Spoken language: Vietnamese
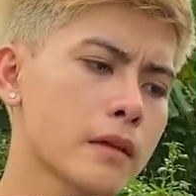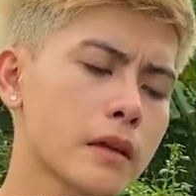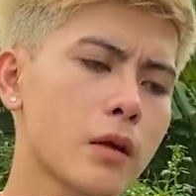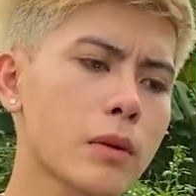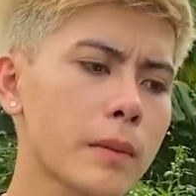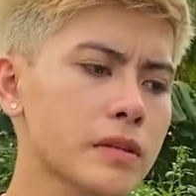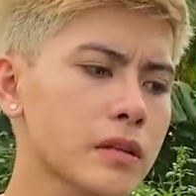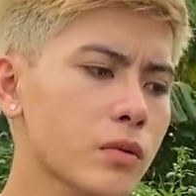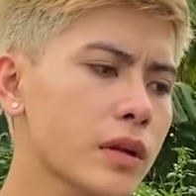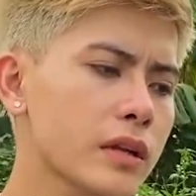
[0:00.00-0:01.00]
thế hôm nay mình
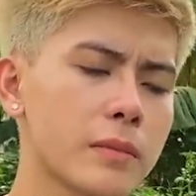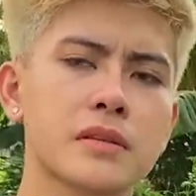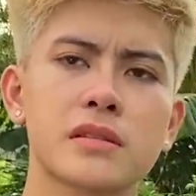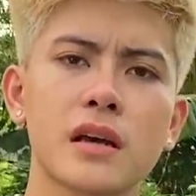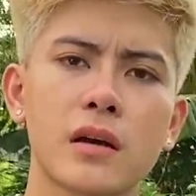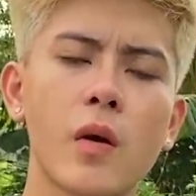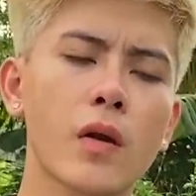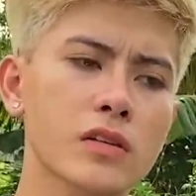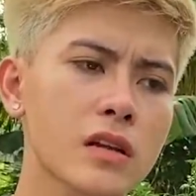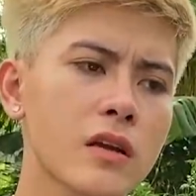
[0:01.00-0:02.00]
sẽ quyết định là mình sẽ
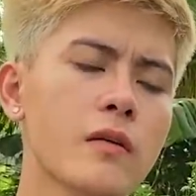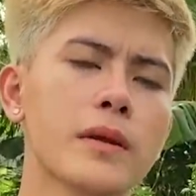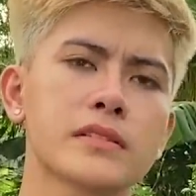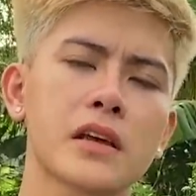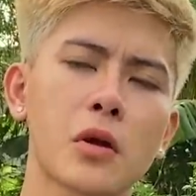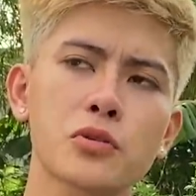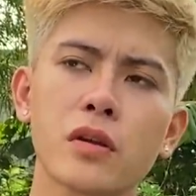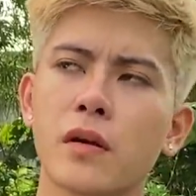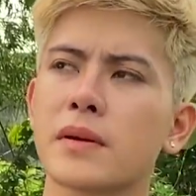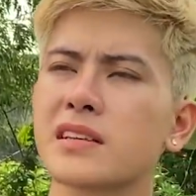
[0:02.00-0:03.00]
gọi nó ra đây và mình sẽ nói
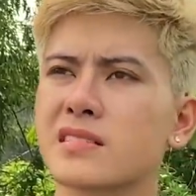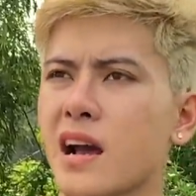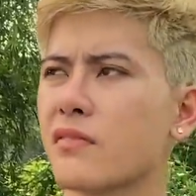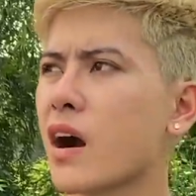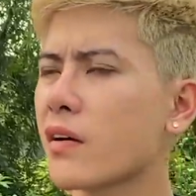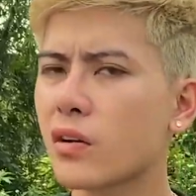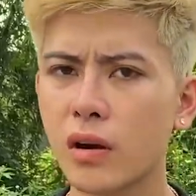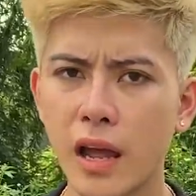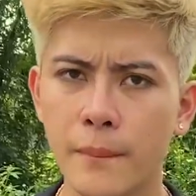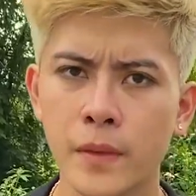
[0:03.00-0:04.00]
chuyện là mình sẽ giả vờ với
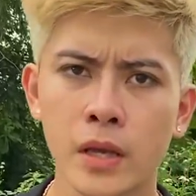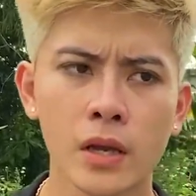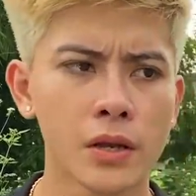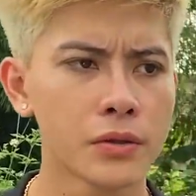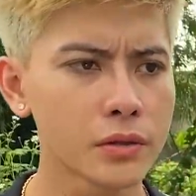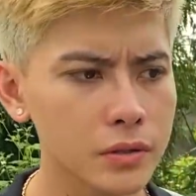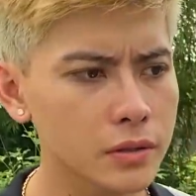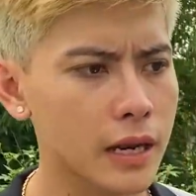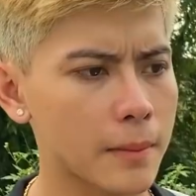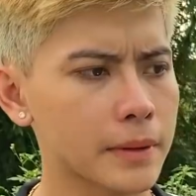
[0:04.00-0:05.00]
nó là
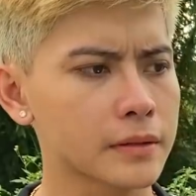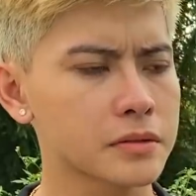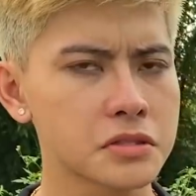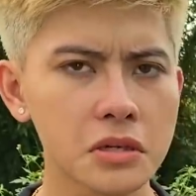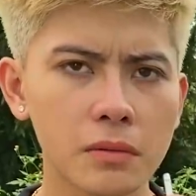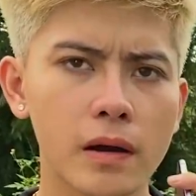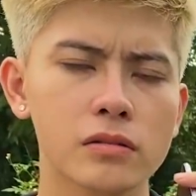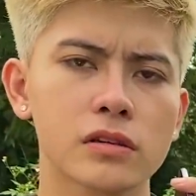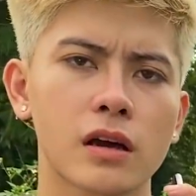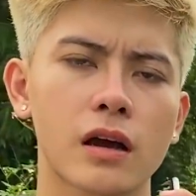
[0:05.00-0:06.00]
như là mình chưa
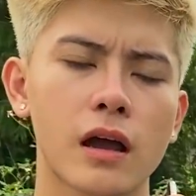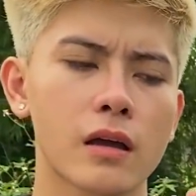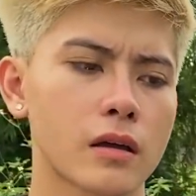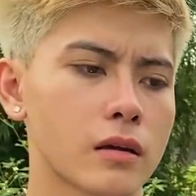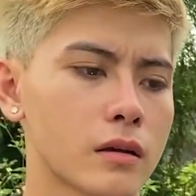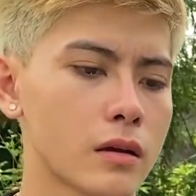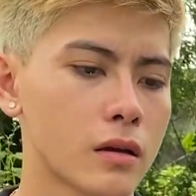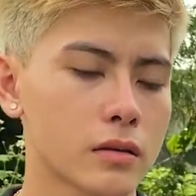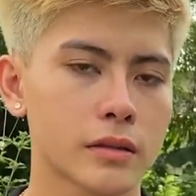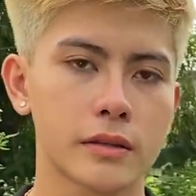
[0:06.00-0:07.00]
bao giờ
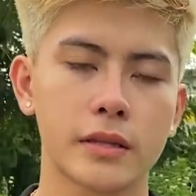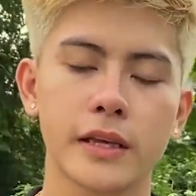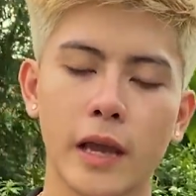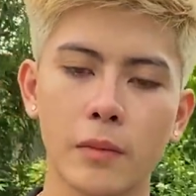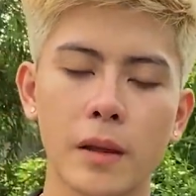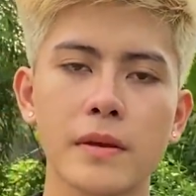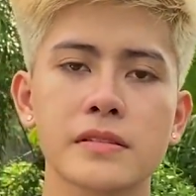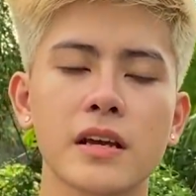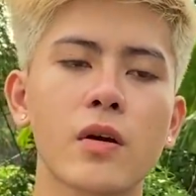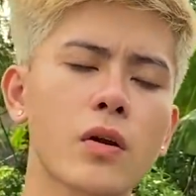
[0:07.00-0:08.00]
thì ngày hôm nay
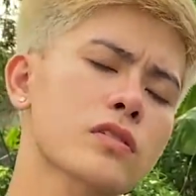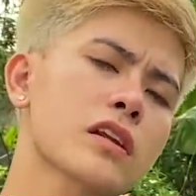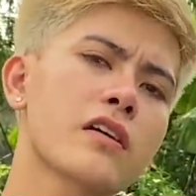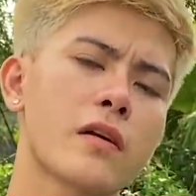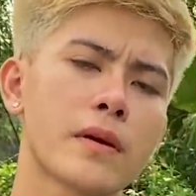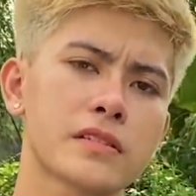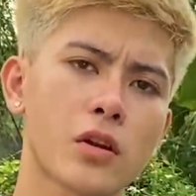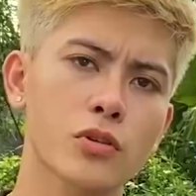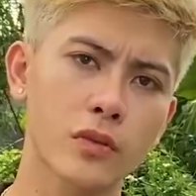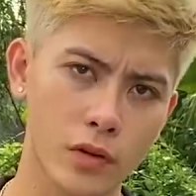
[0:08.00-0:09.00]
mình sẽ gọi nó ra đây và mình sẽ
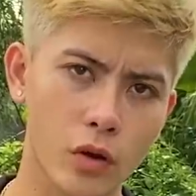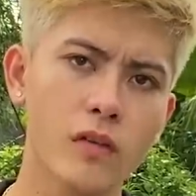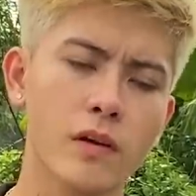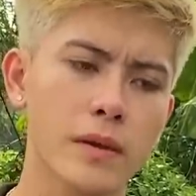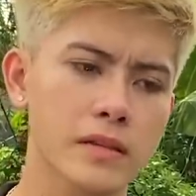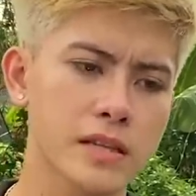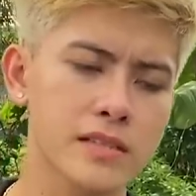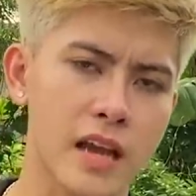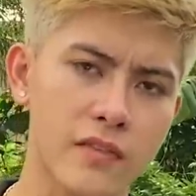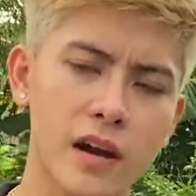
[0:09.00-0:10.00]
nói chuyện với nó và mình sẽ
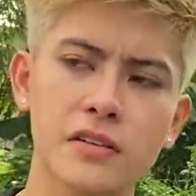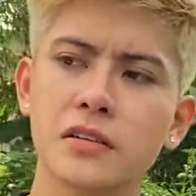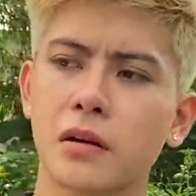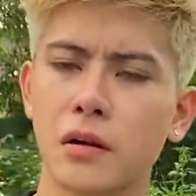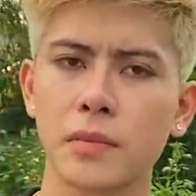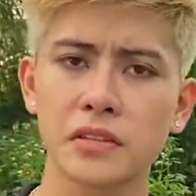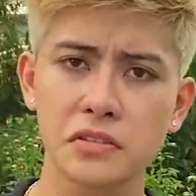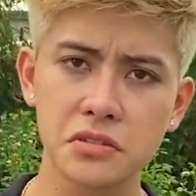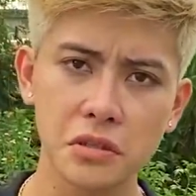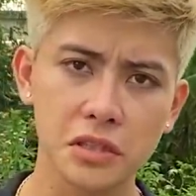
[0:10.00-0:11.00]
giả vờ như gọi là mình
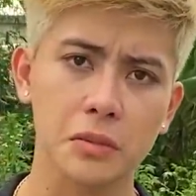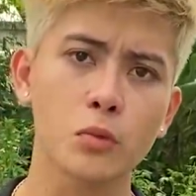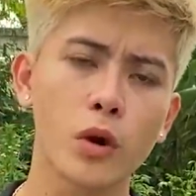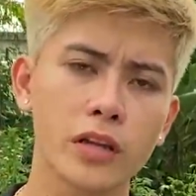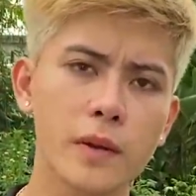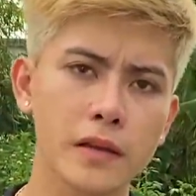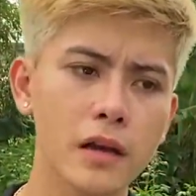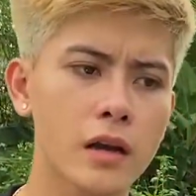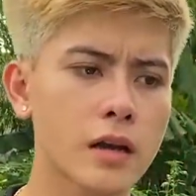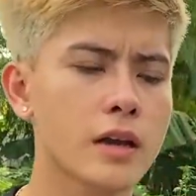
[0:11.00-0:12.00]
chưa tỉnh buồn nhé các bạn
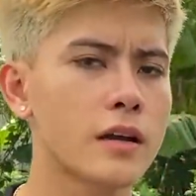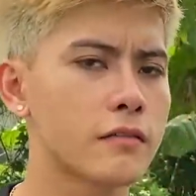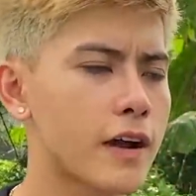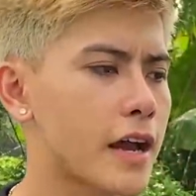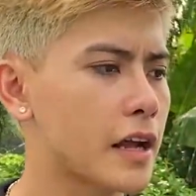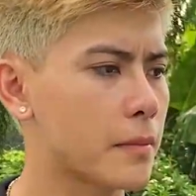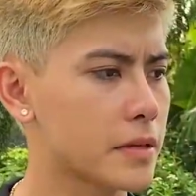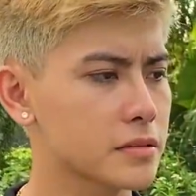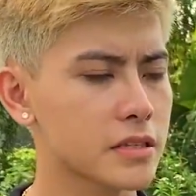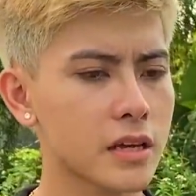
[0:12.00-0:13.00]
nhé và để
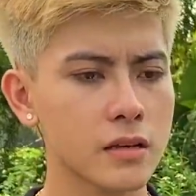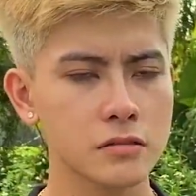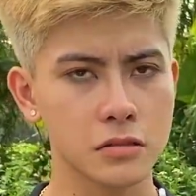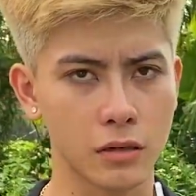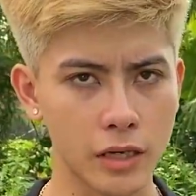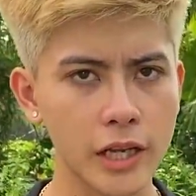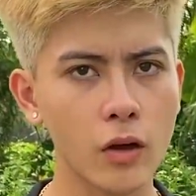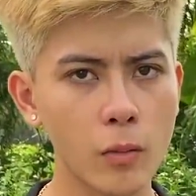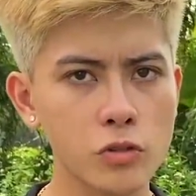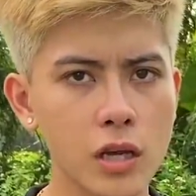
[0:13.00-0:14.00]
mình sẽ xử lý
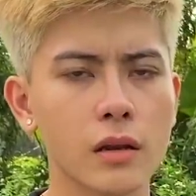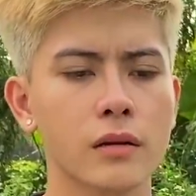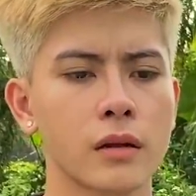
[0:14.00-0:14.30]
nó một trận